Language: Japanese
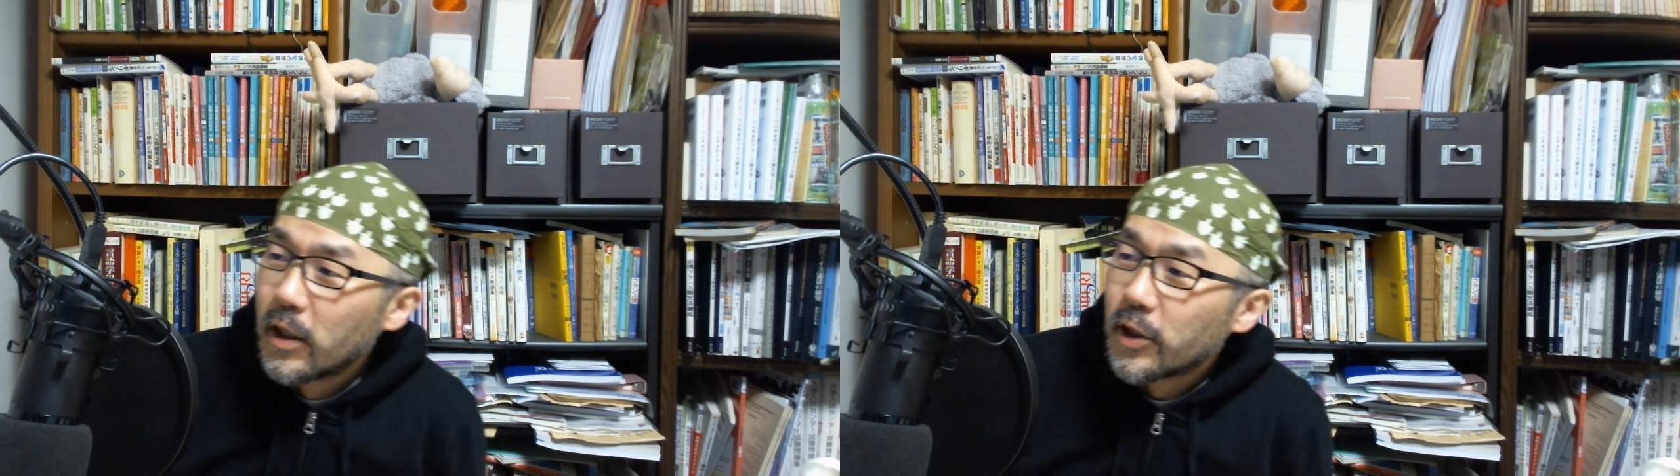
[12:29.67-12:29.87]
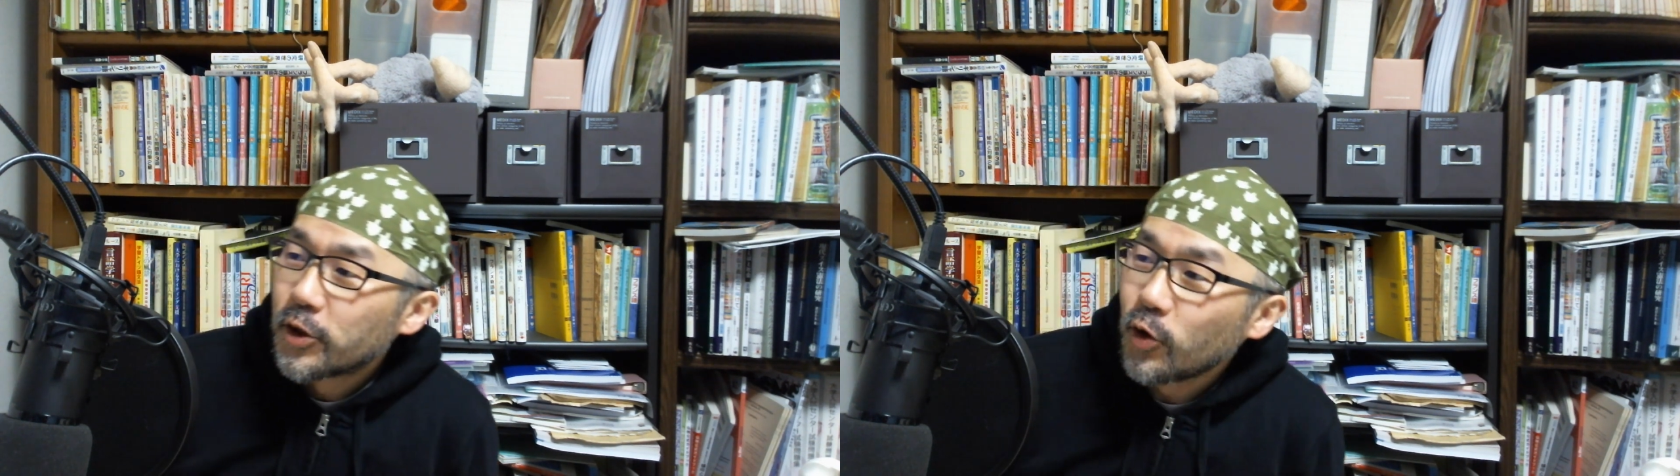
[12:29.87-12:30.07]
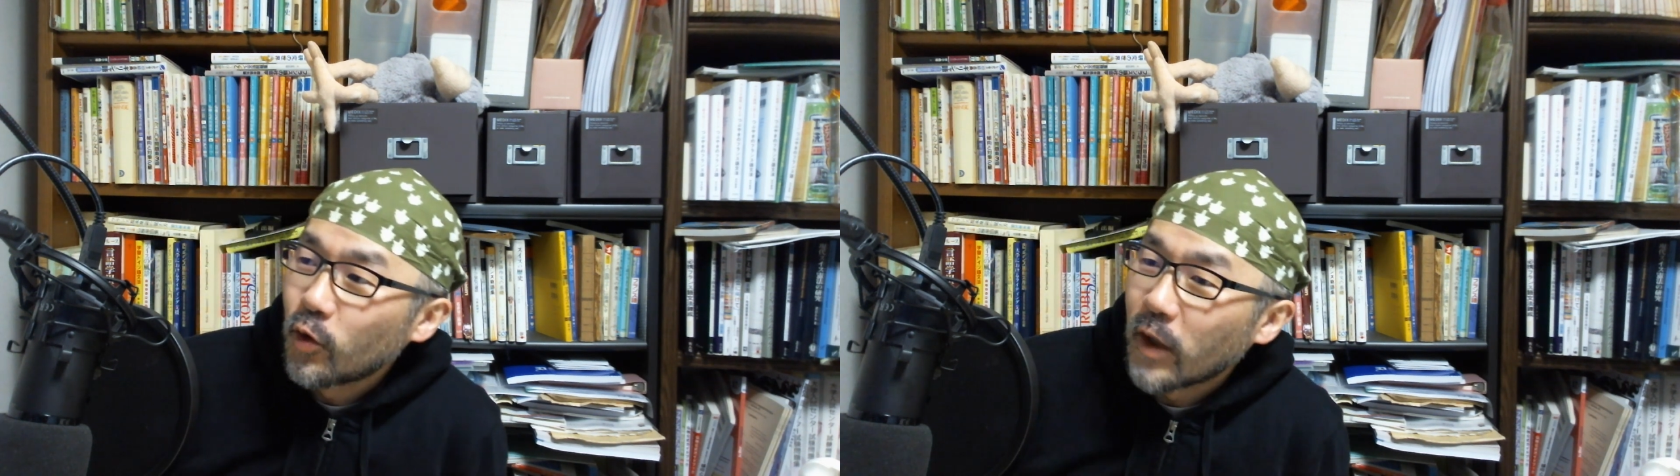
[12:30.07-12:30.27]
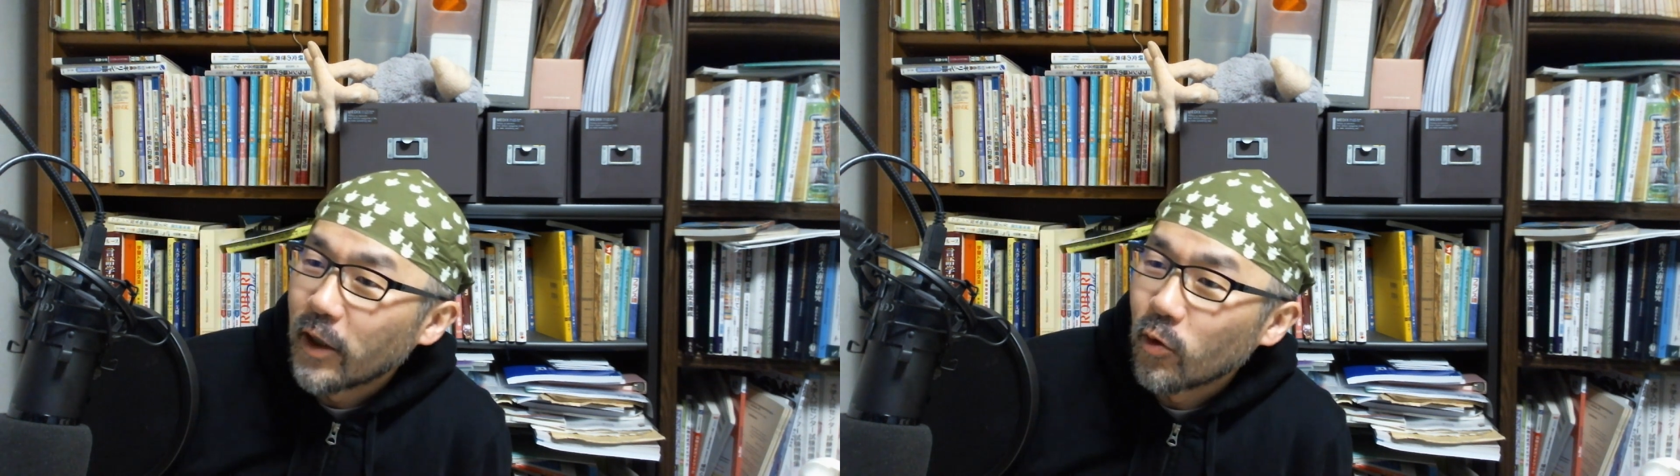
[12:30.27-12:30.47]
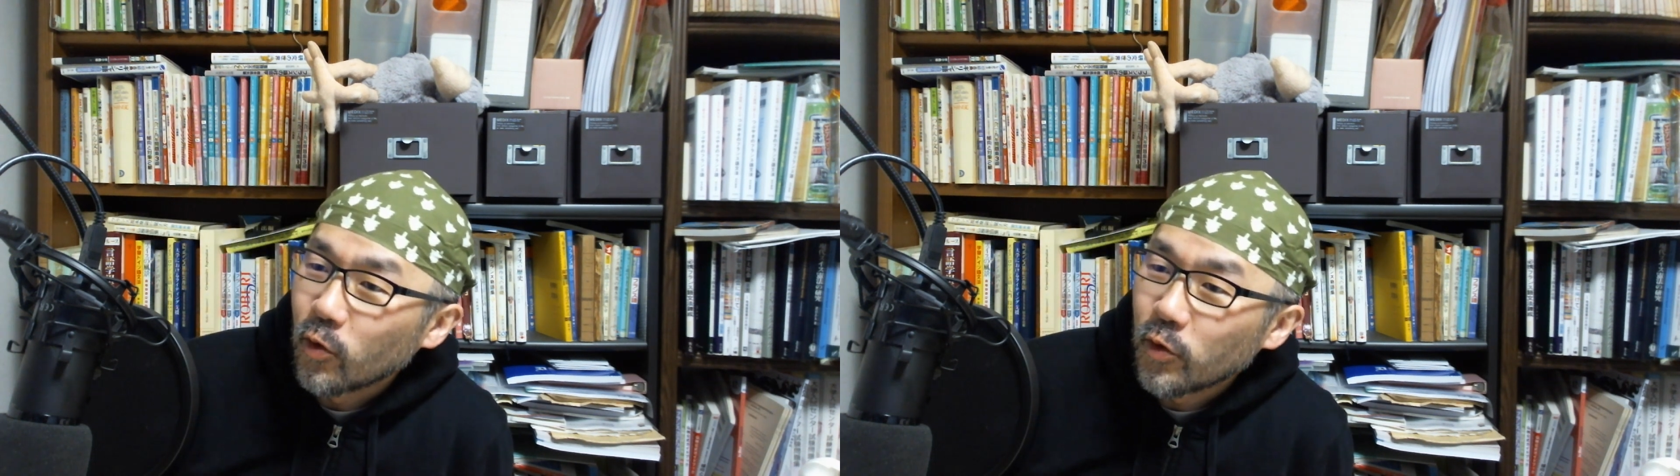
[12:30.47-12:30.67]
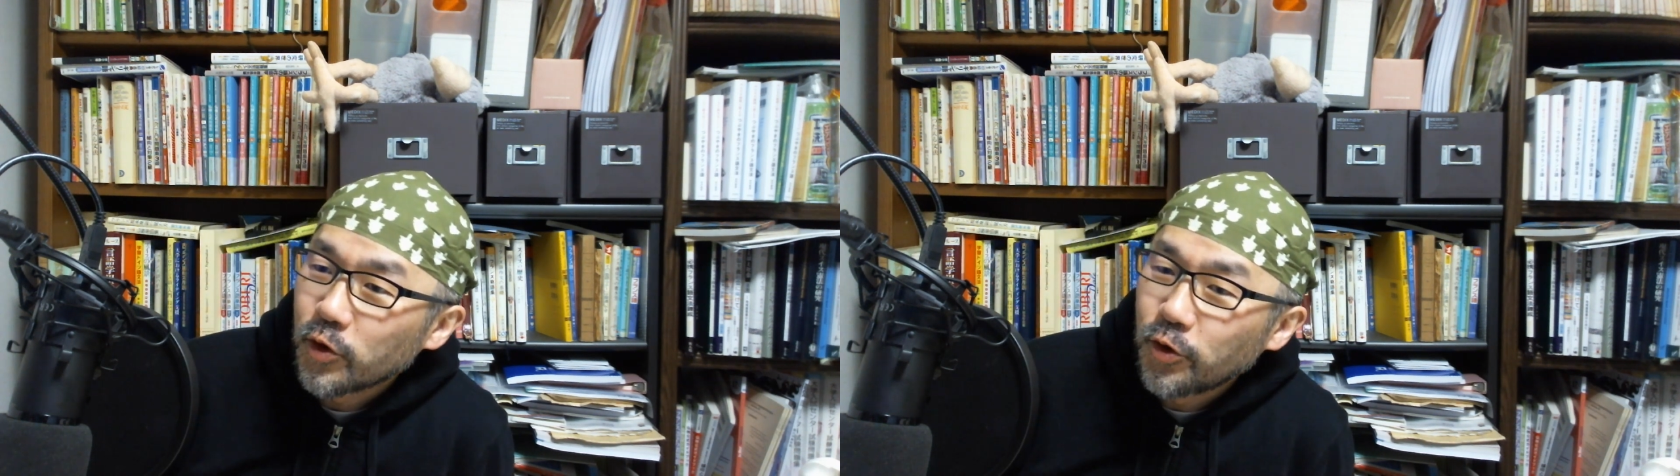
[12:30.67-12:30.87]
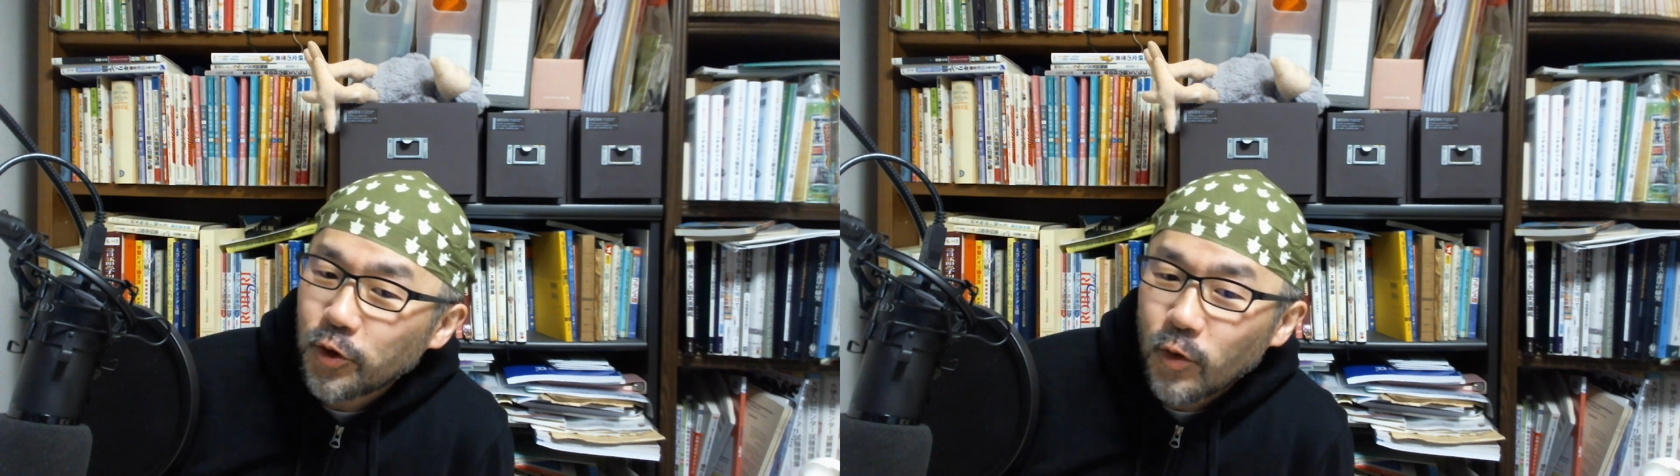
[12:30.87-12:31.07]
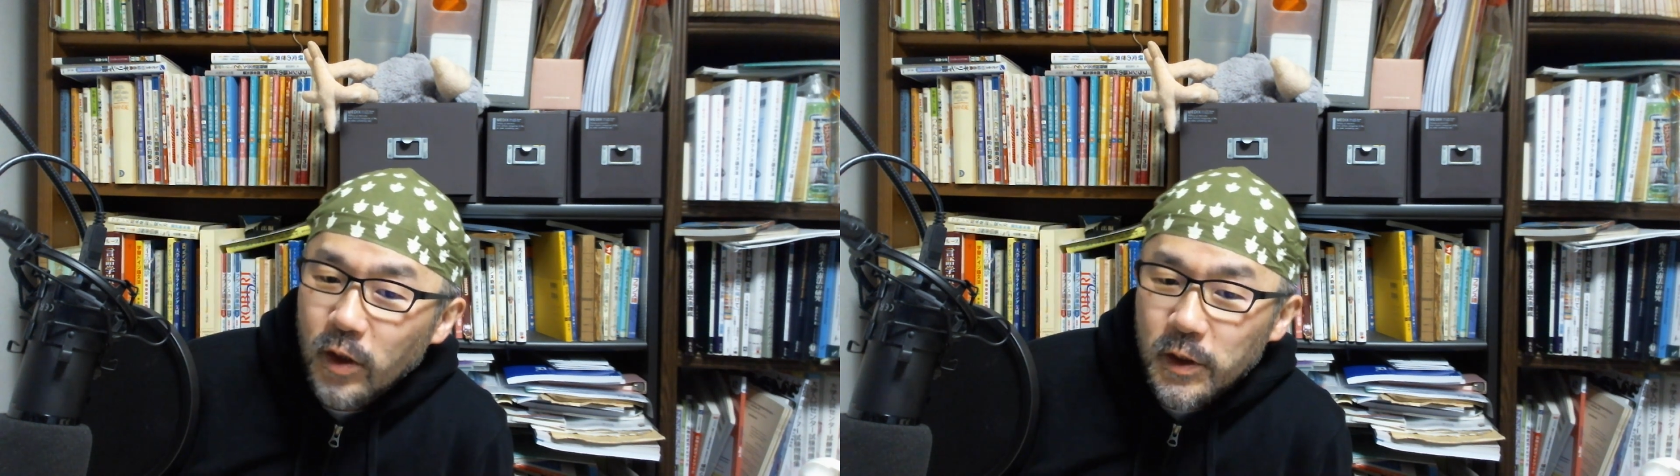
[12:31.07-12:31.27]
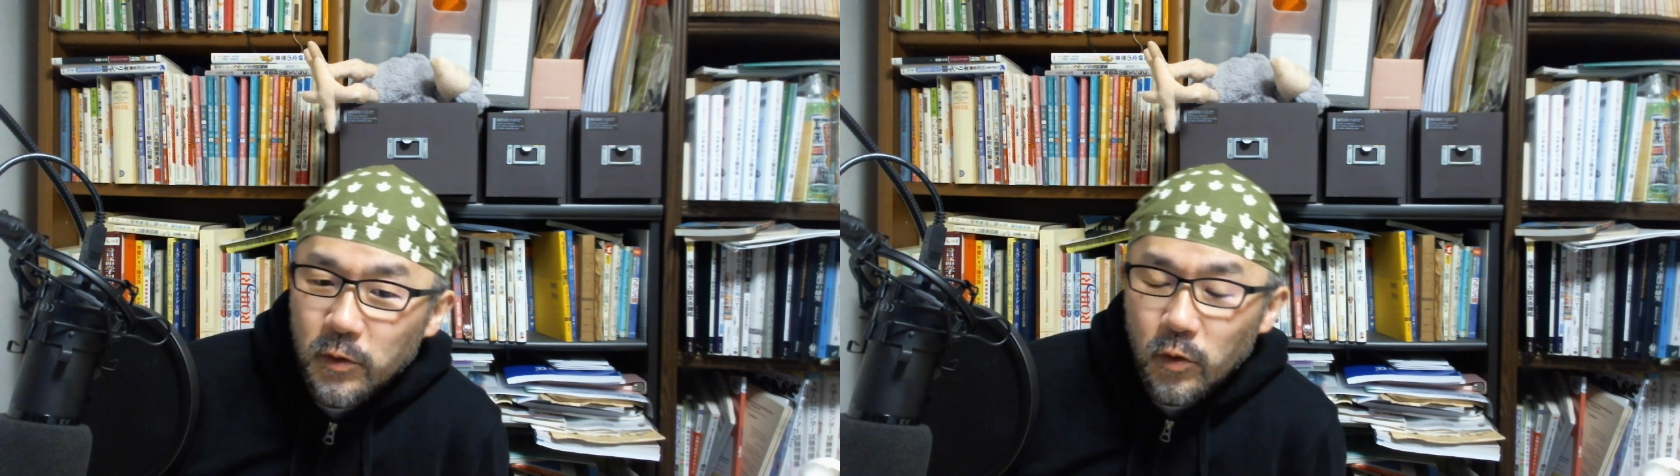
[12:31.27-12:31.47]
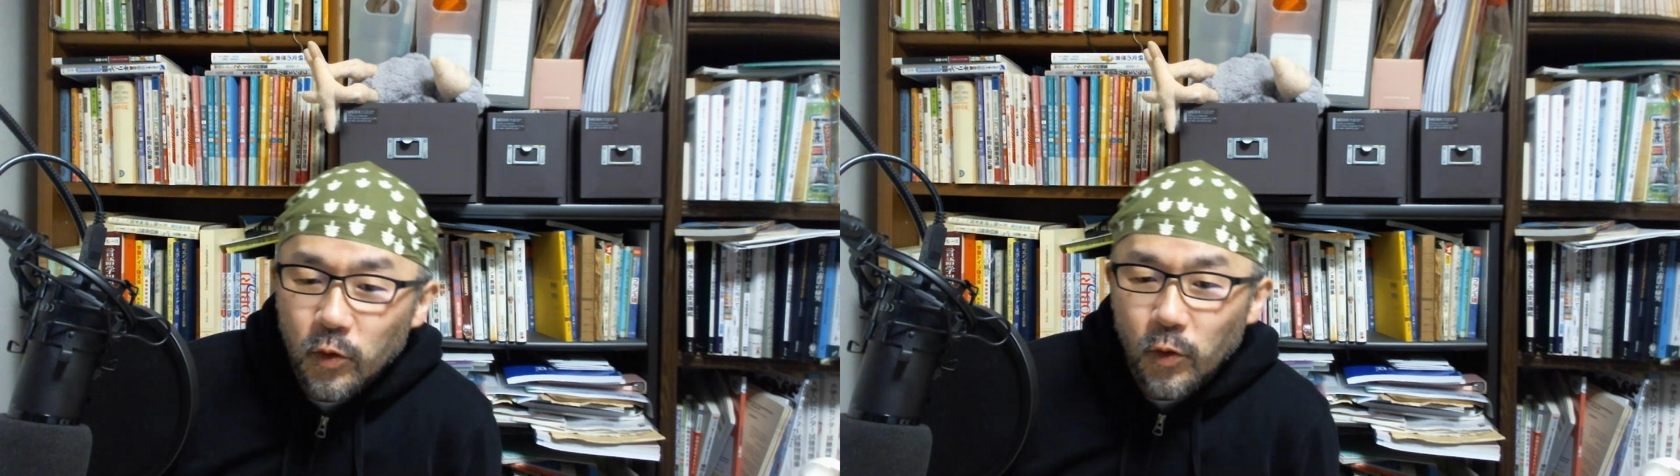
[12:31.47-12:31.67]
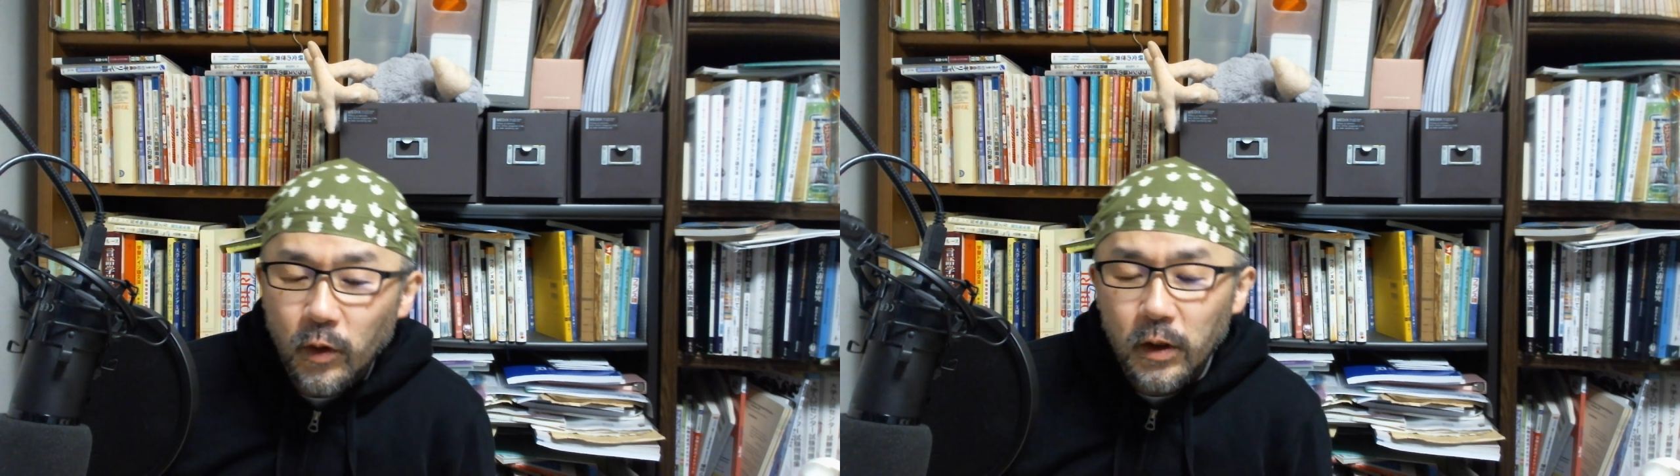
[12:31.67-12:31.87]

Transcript: 将来のこと、就職活動のこととか、